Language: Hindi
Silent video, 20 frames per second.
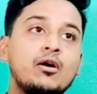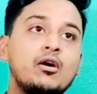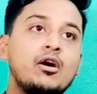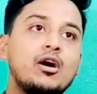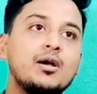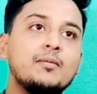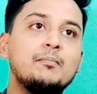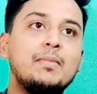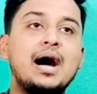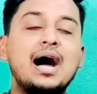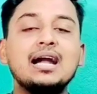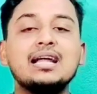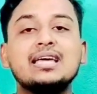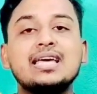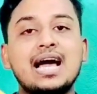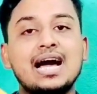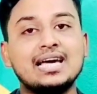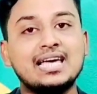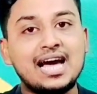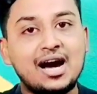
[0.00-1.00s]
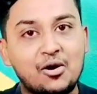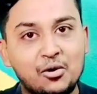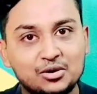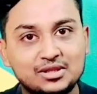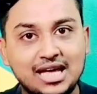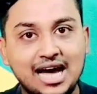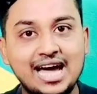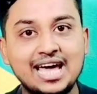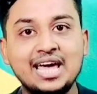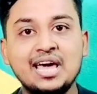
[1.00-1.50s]
और बाहर क्या क्या
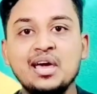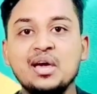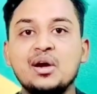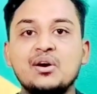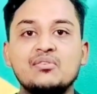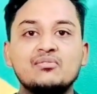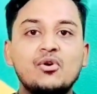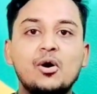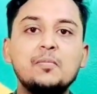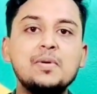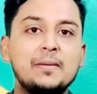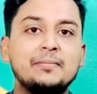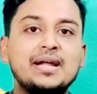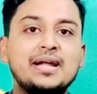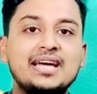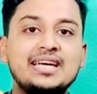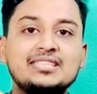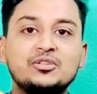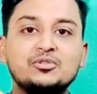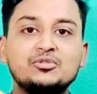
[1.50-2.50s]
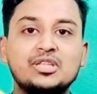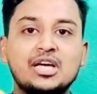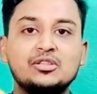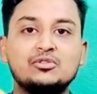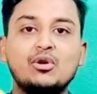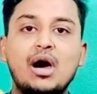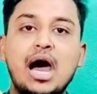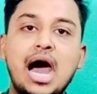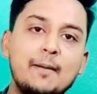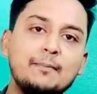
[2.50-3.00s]
होता है वो भी हम नहीं सुनते
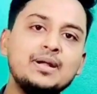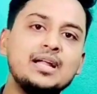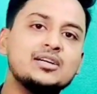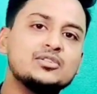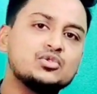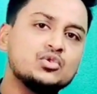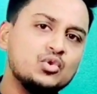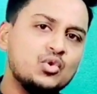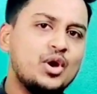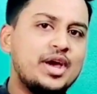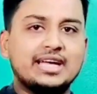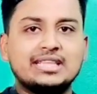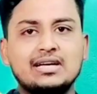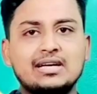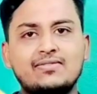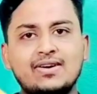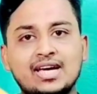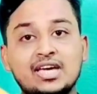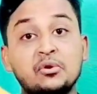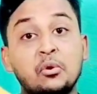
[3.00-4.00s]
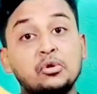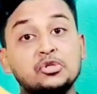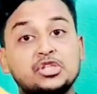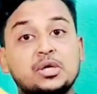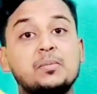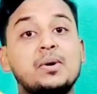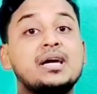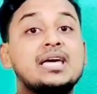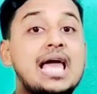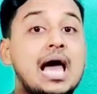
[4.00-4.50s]
तो आप ना सुनो एक दफ़ा कि रोहित
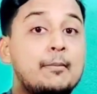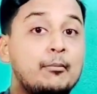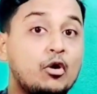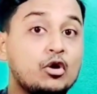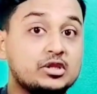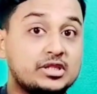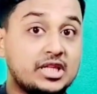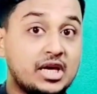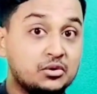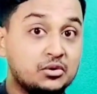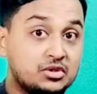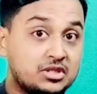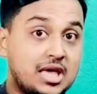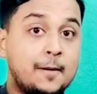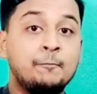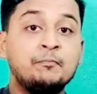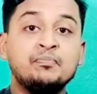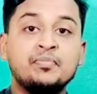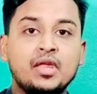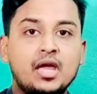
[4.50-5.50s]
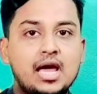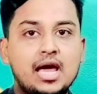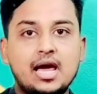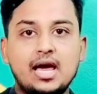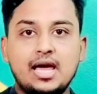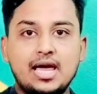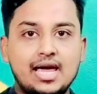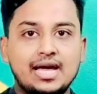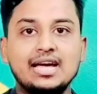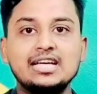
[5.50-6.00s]
शर्मा क्या बोलते हैं उसके
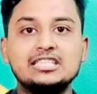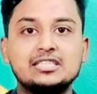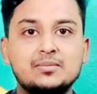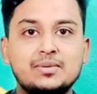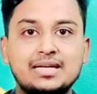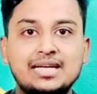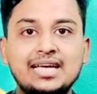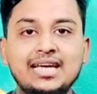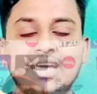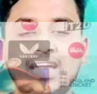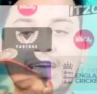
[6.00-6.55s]
अगेंस्ट में ठीक